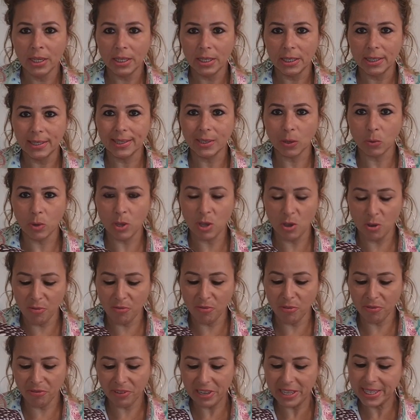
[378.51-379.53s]
então, eu
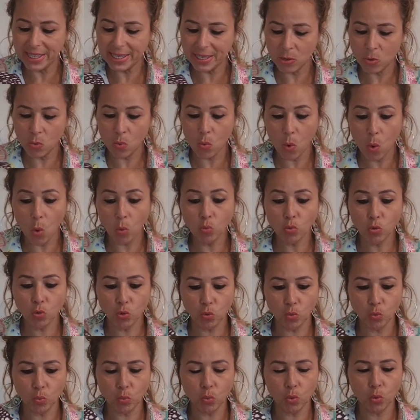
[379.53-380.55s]
vou fazer um
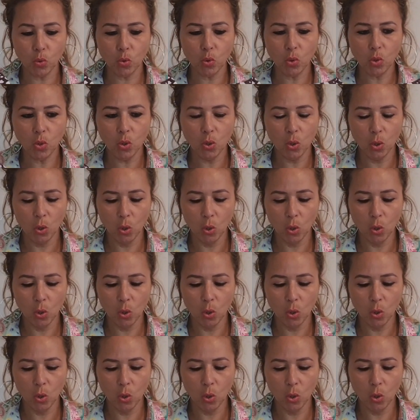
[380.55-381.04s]
conjunto